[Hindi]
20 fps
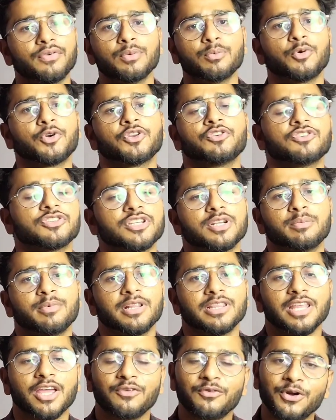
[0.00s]
काफ़ी मोटिवेशन
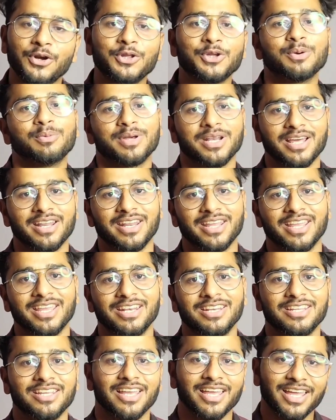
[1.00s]
मिलता है वीडियो बनाने के
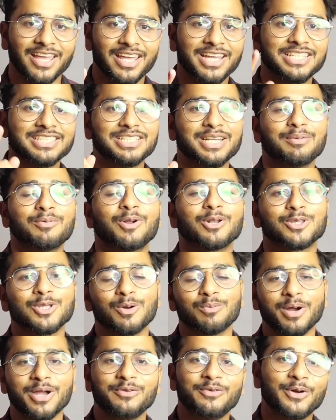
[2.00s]
लिए इसलिए बोलता
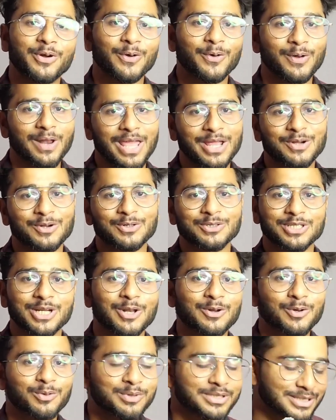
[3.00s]
हूँ भाई वीडियो को लाइक और
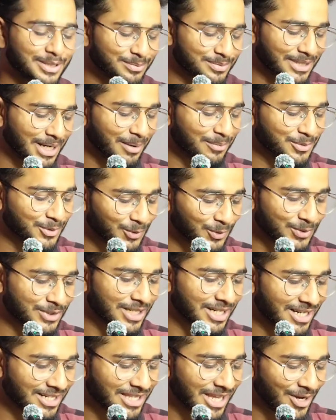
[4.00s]
चैनल को भी सब्सक्राइब जरूर
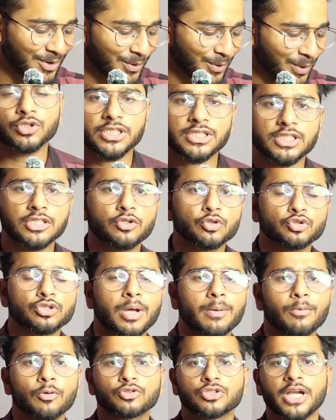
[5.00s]
से कर दिया करो जैसे कि
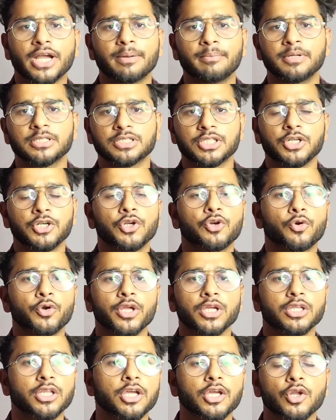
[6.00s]
दोस्तों आप लोग साइड में स्क्रीन
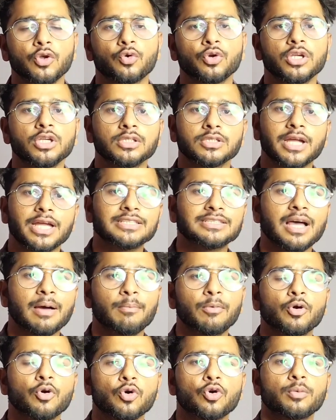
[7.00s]
रिकॉर्डिंग दिख रही होगी गाइज
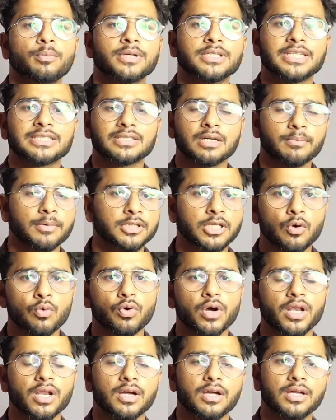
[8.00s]
आप लोगों को मैं जैसा
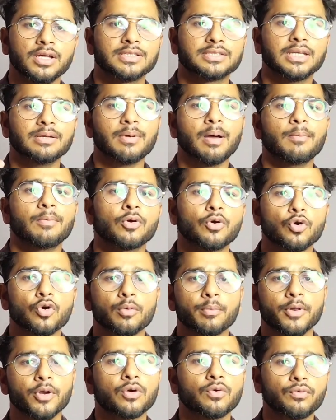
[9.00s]
बताऊंगा ना सेम आप लोगों
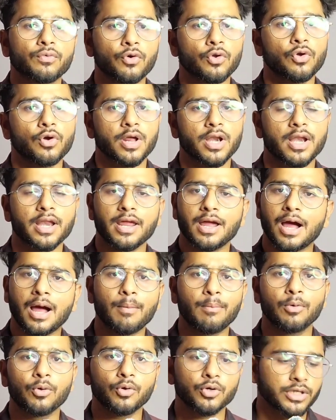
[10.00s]
को मेरे को फॉलो करना है
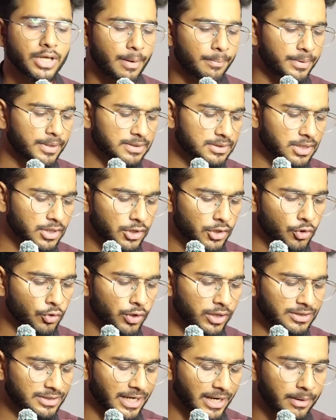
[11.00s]
आप लोग यहाँ पे स्क्रीन
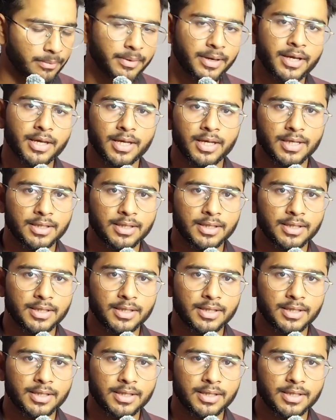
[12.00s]
रिकॉर्डिंग साइड में